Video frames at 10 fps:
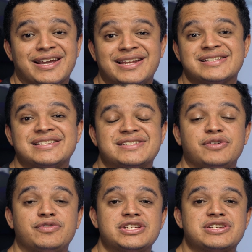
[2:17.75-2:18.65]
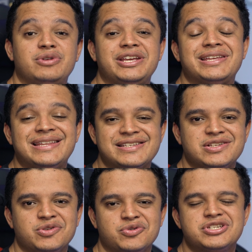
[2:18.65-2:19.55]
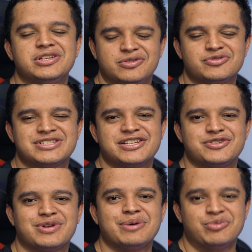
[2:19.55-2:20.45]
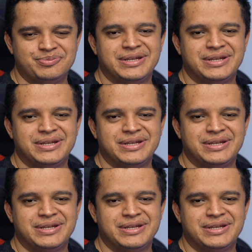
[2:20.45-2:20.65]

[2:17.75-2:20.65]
E aqui na descrição vou deixar o link desse note no site do Kabum,